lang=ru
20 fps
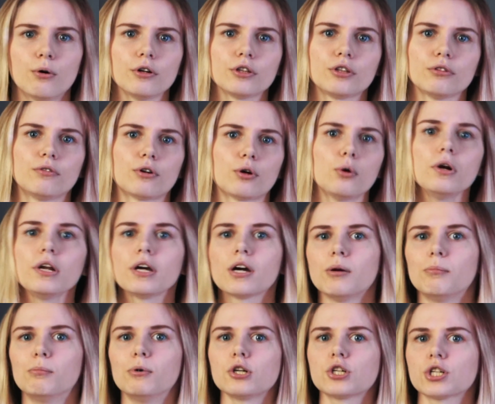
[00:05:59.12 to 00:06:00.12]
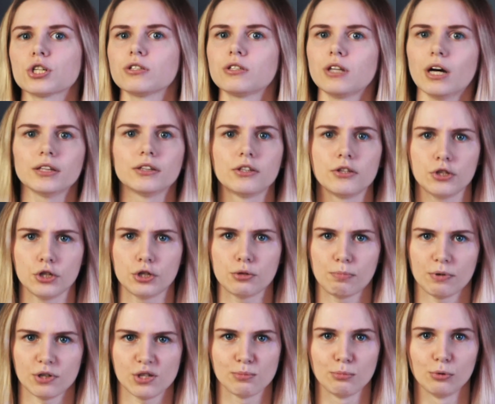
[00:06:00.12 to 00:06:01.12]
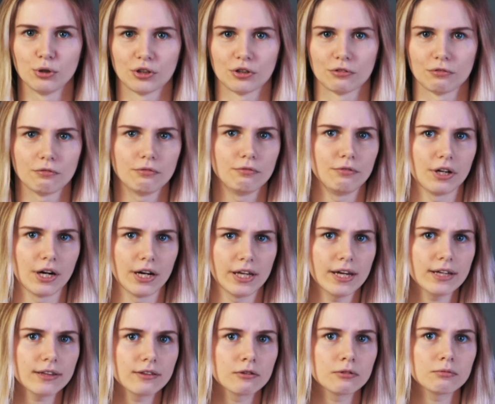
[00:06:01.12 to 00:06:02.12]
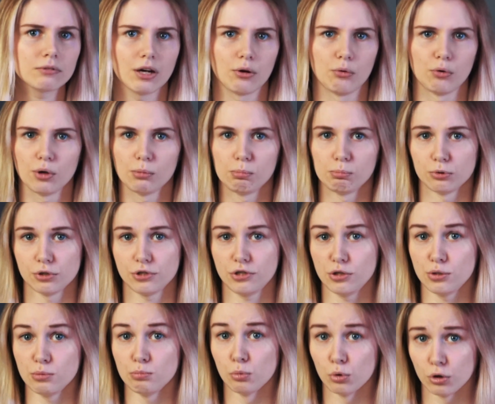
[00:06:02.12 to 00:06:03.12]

У этого ролика больше 100 тысяч просмотров. Вероятно, такое постить